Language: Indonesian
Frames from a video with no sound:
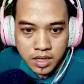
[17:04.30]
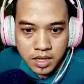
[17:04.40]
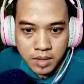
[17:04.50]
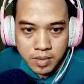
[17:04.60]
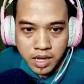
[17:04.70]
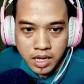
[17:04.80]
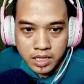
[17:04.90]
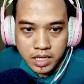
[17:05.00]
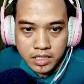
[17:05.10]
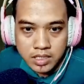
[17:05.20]
apakah kita
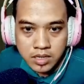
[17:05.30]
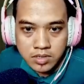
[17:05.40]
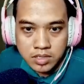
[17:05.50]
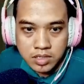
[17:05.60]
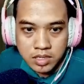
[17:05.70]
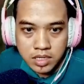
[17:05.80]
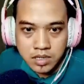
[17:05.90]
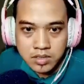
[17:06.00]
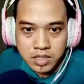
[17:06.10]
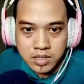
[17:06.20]
harus harus
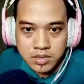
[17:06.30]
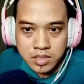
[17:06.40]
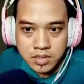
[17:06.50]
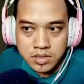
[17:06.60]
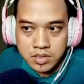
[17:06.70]
harus harus harus